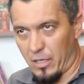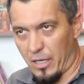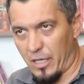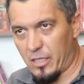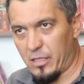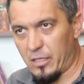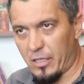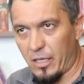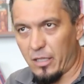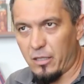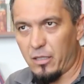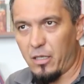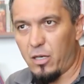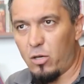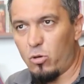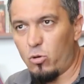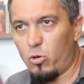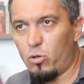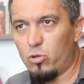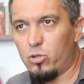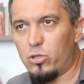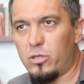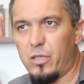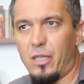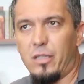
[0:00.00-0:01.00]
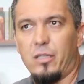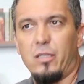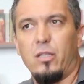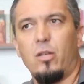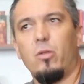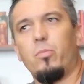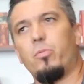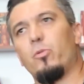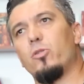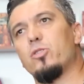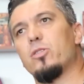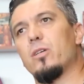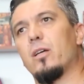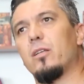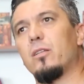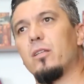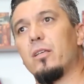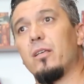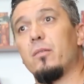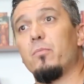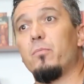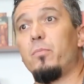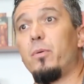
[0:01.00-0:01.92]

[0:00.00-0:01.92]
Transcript: eski adıyla Konstantinopolis artık